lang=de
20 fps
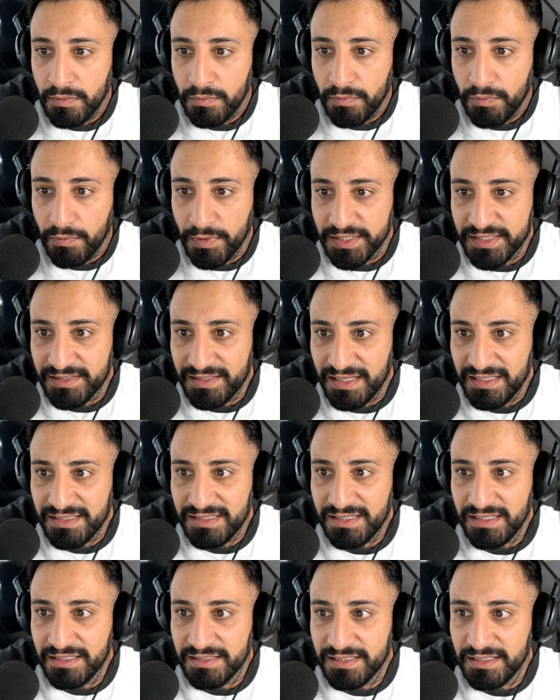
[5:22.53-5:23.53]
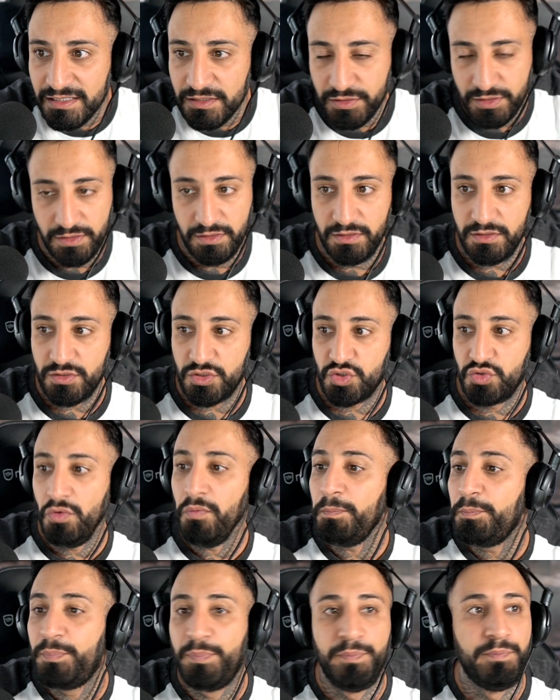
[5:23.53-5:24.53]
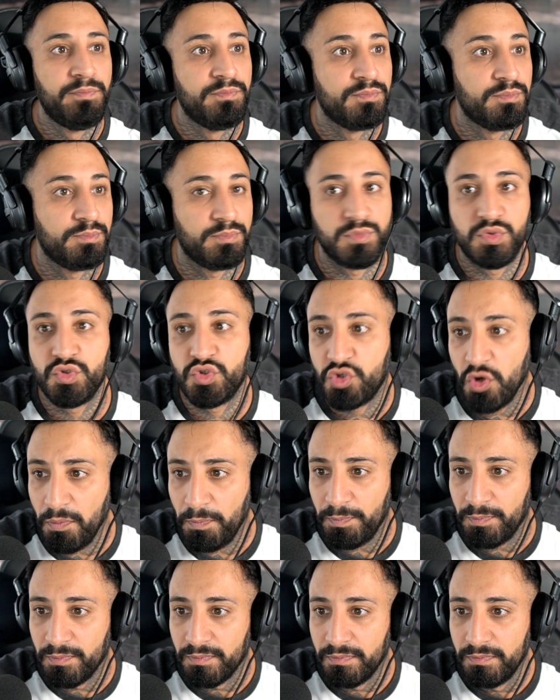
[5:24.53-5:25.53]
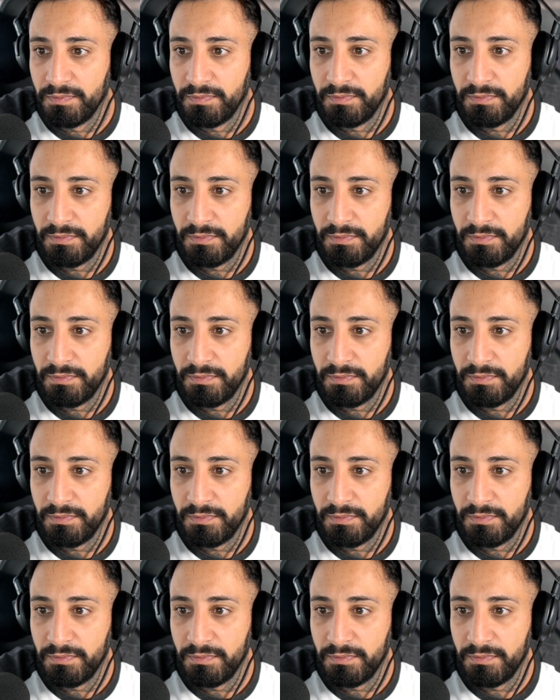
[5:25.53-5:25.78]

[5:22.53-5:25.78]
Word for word: Was ist das denn? Sind es Schupp Schuppen?